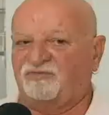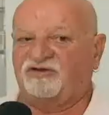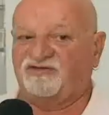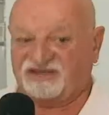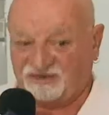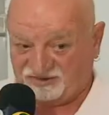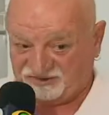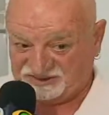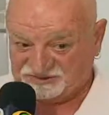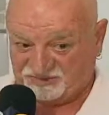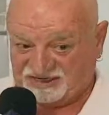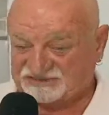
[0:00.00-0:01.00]

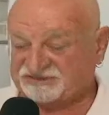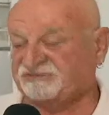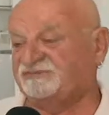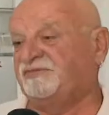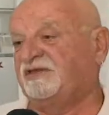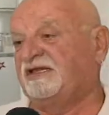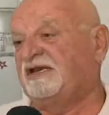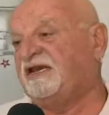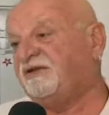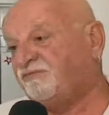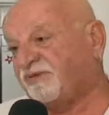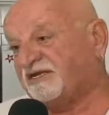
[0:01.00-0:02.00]
Aproveitamento de espaço,
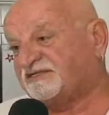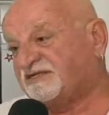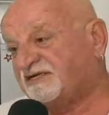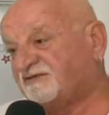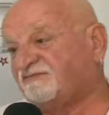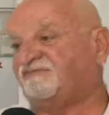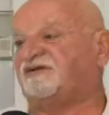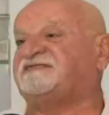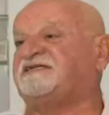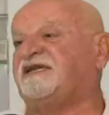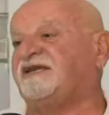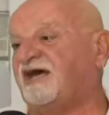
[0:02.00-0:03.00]
limpeza,
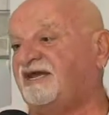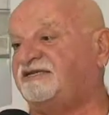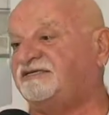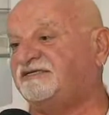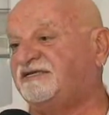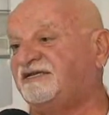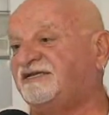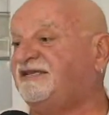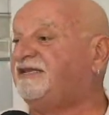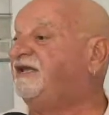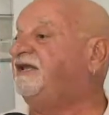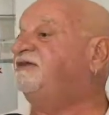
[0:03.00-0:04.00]
facilidades
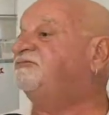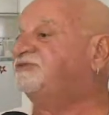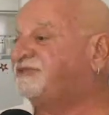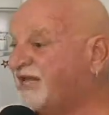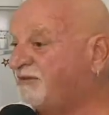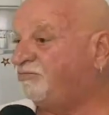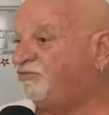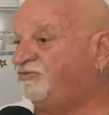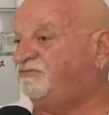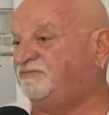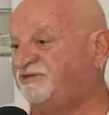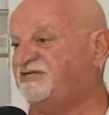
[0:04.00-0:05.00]
e
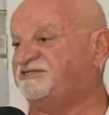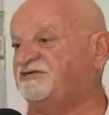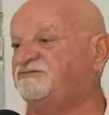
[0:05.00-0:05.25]
tempo de